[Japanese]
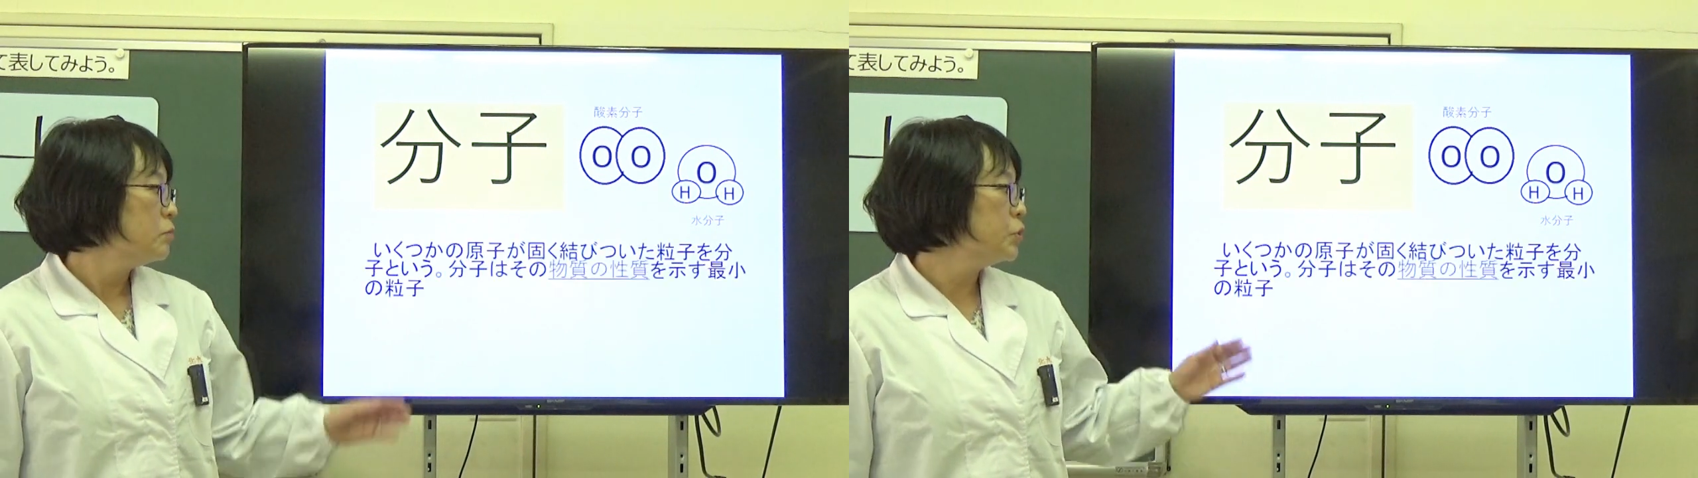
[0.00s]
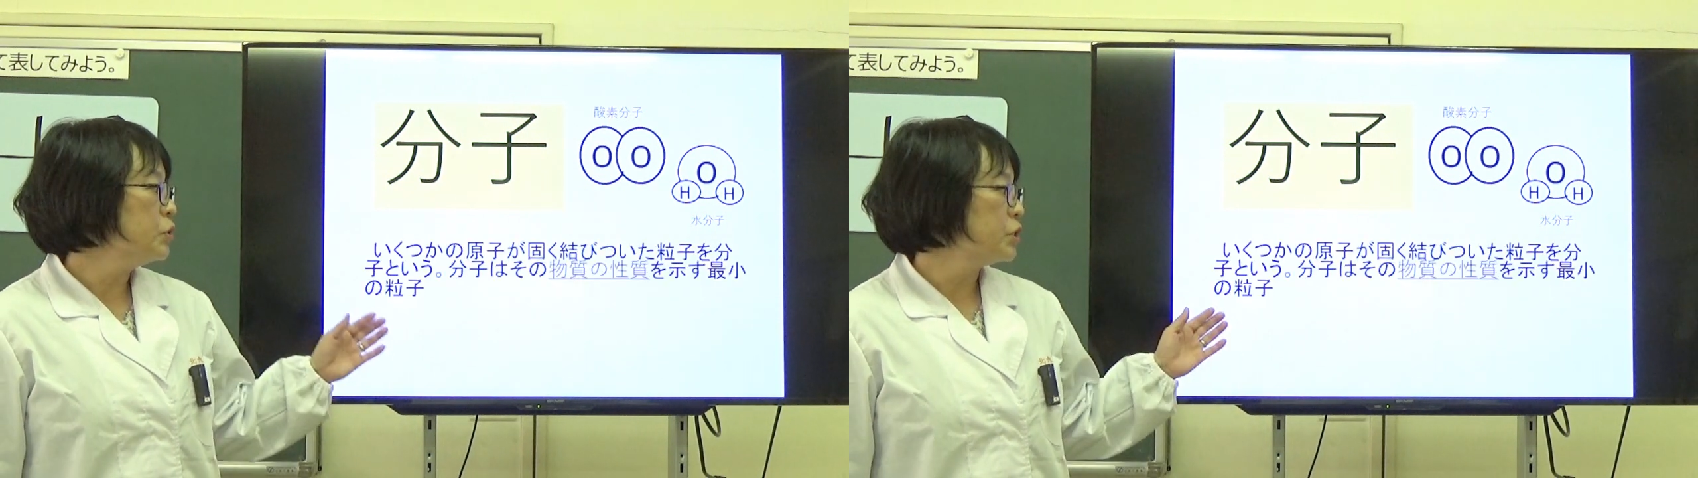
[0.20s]

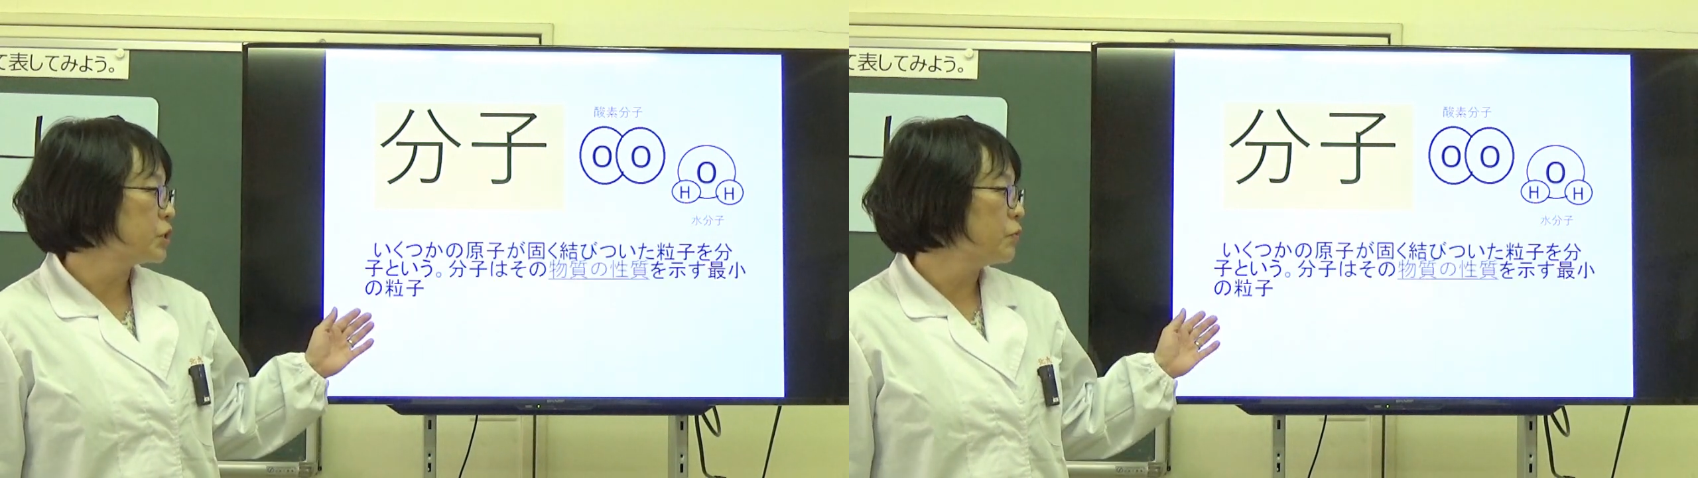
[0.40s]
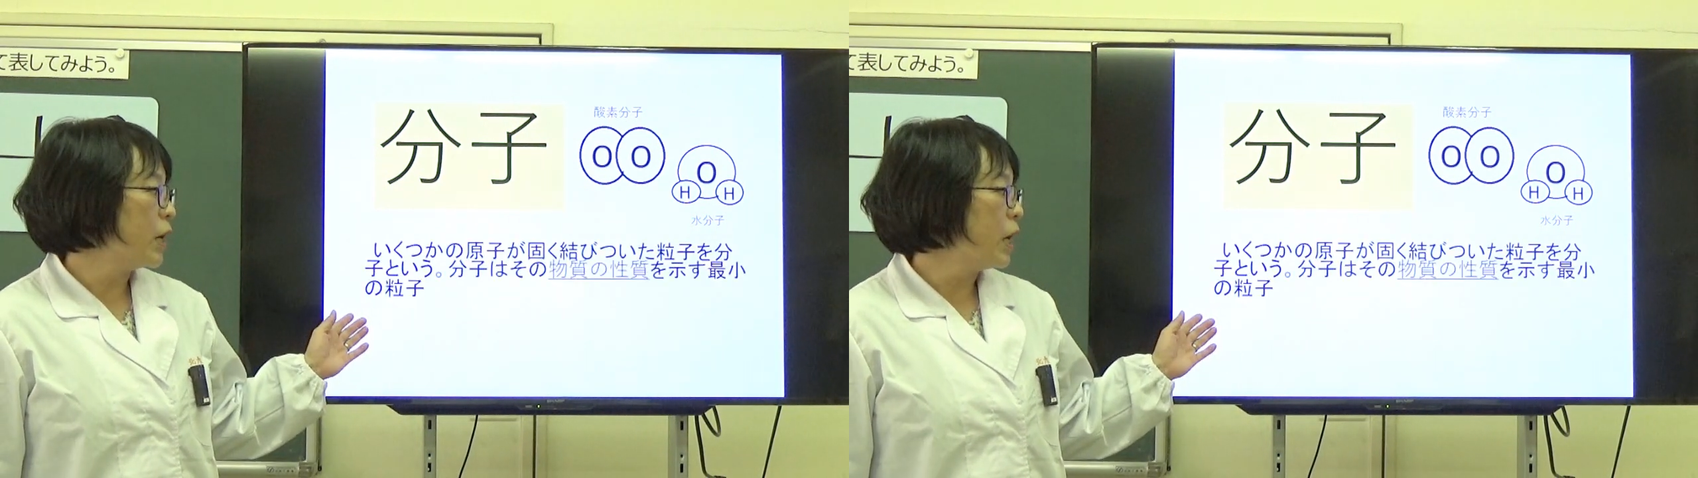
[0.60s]
分
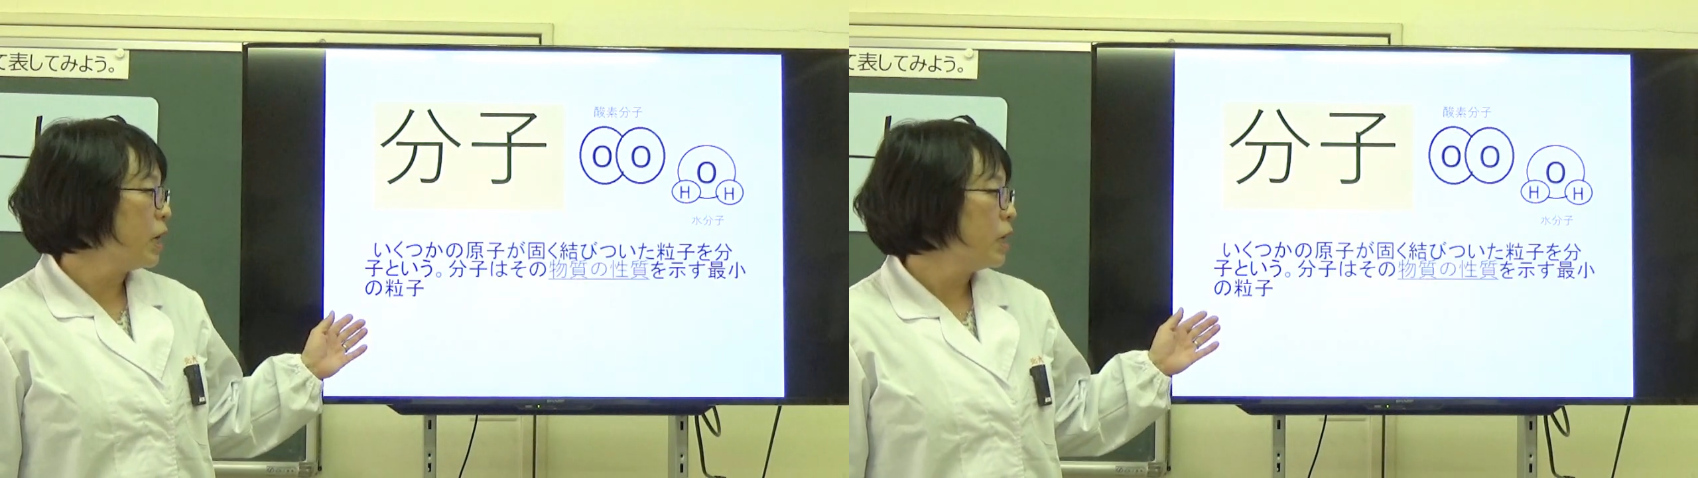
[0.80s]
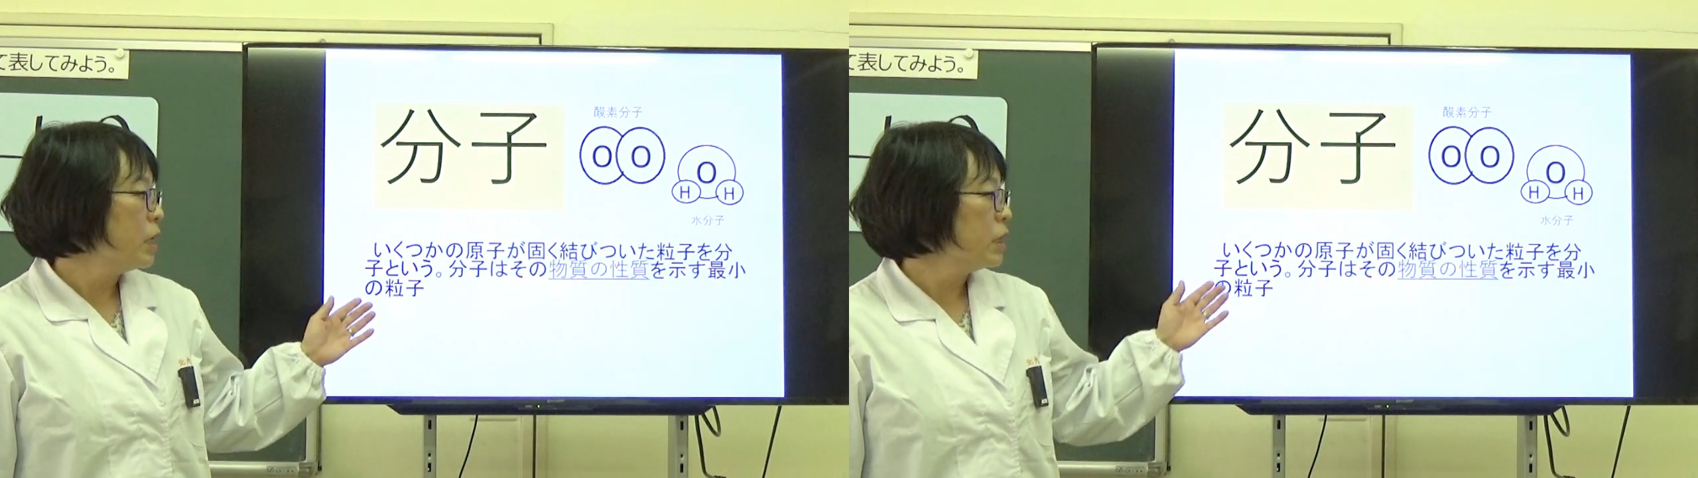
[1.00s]
子
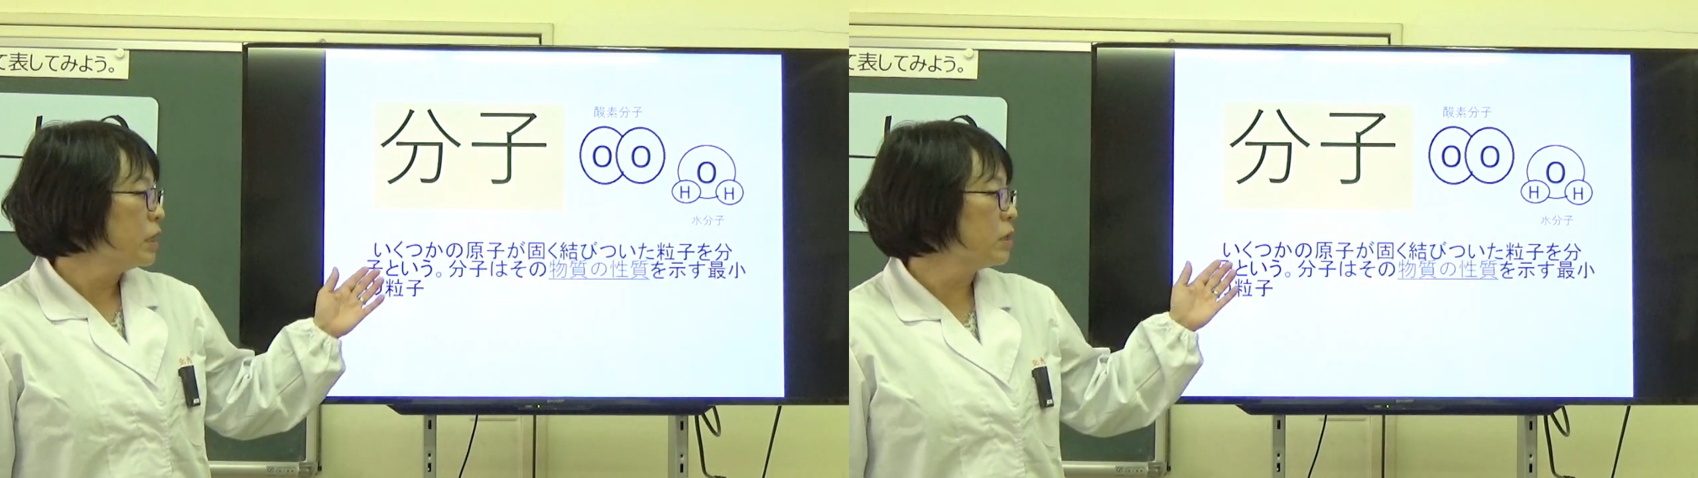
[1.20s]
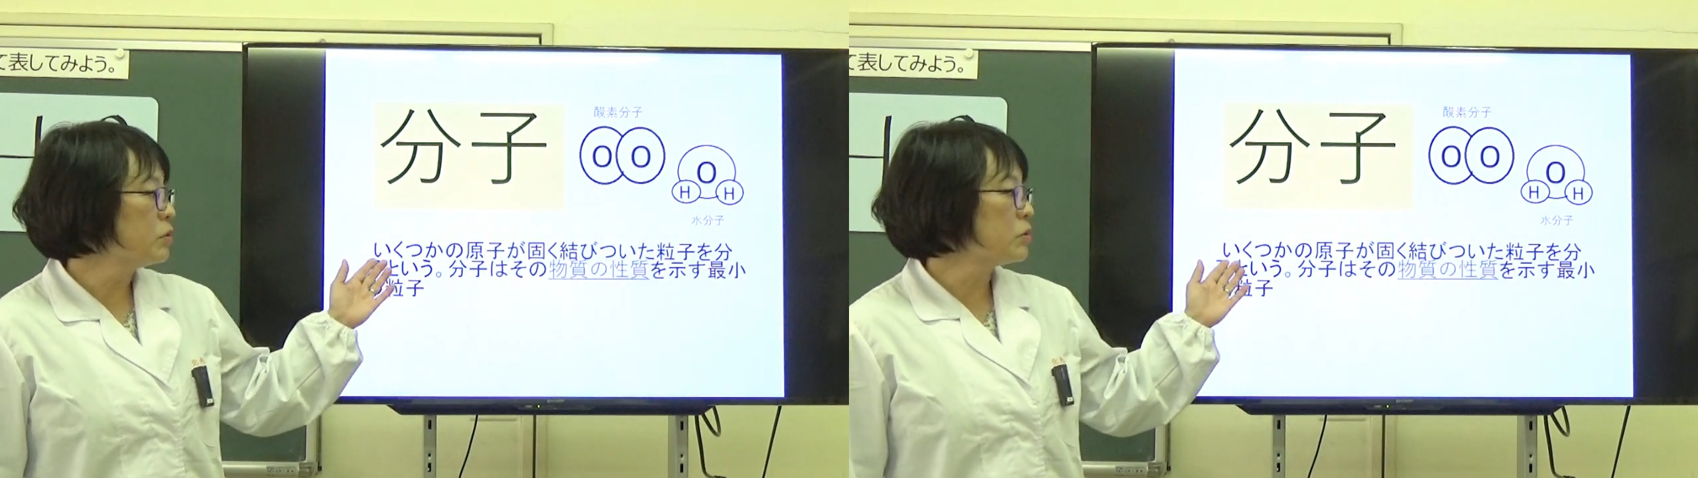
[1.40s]
は
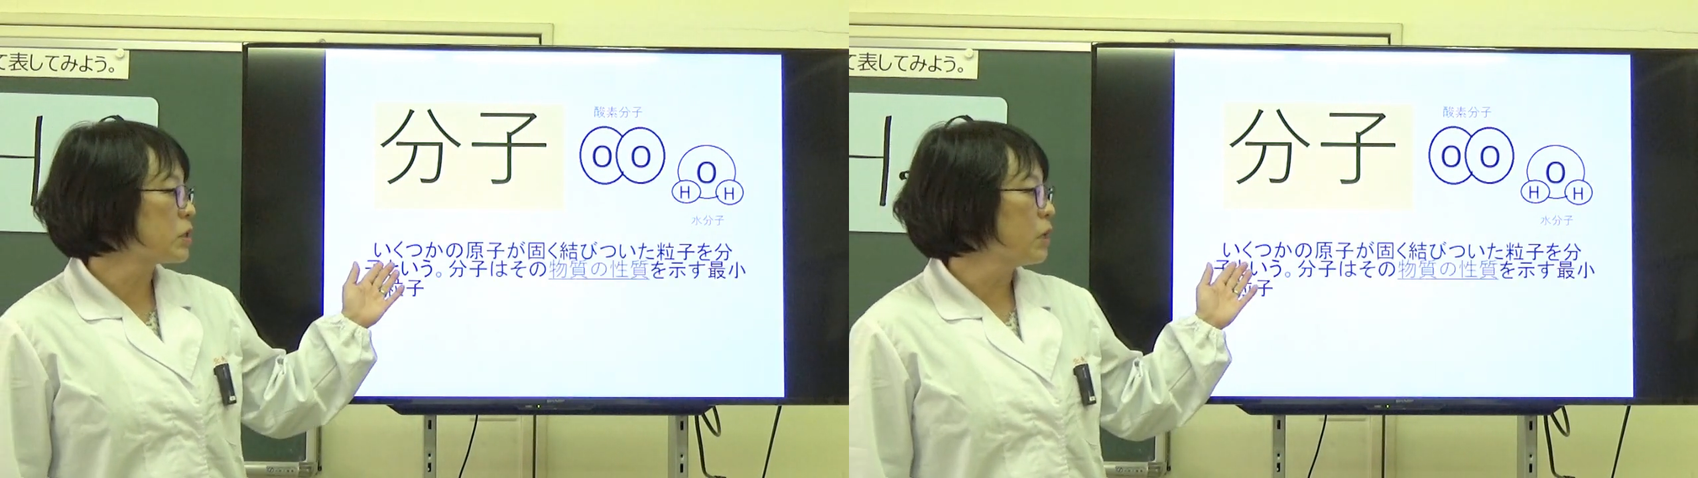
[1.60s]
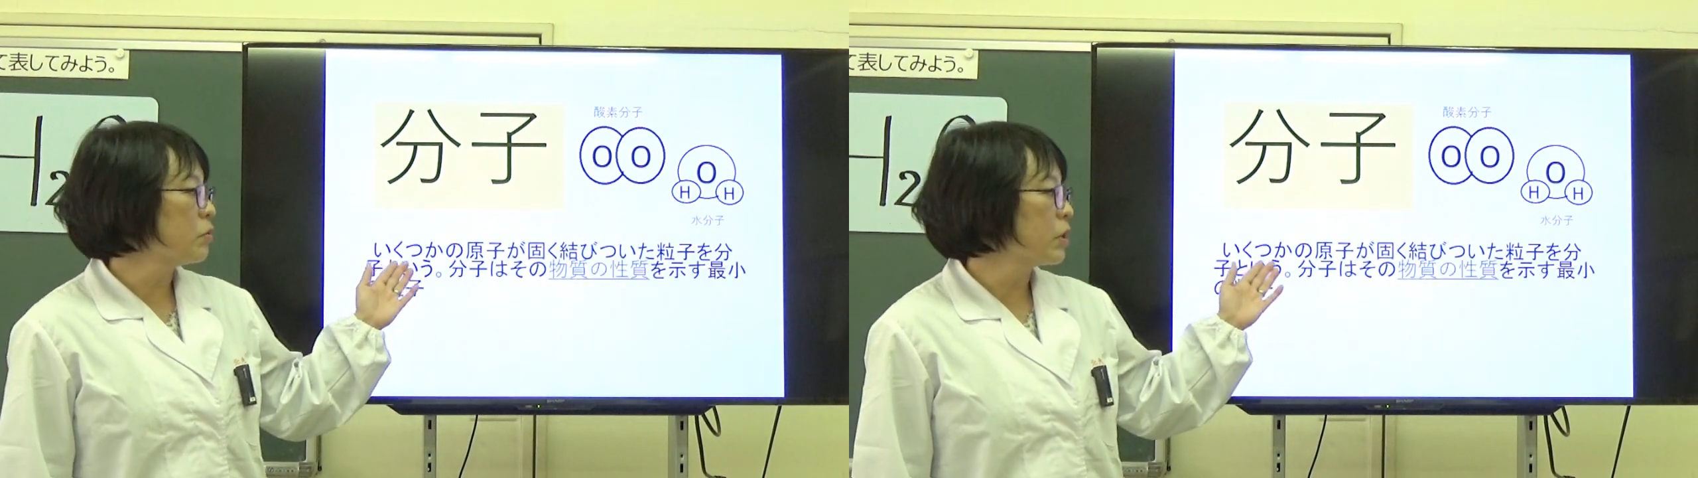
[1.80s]
いく
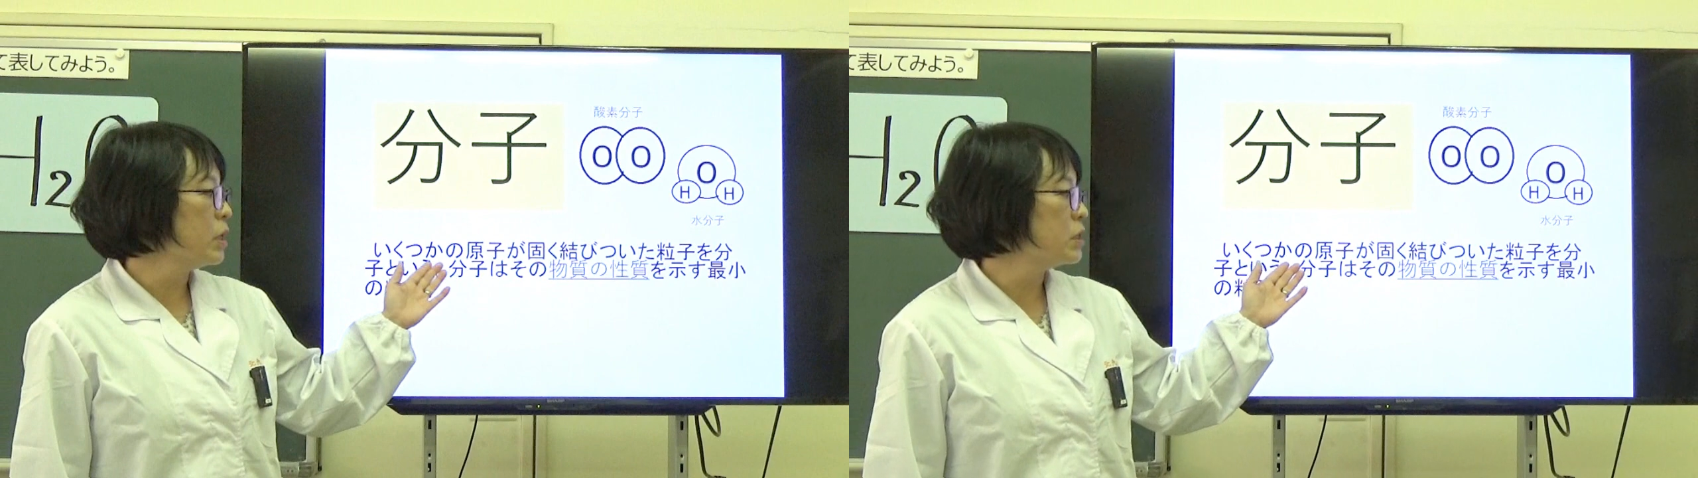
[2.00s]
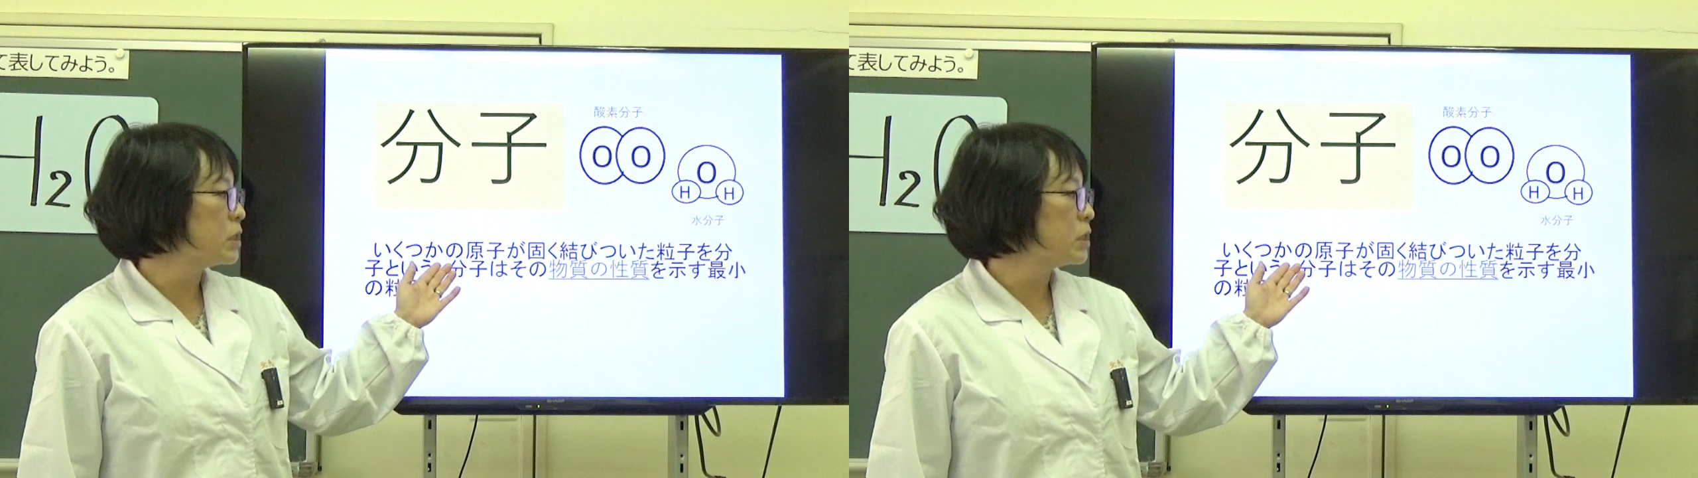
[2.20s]
つかの原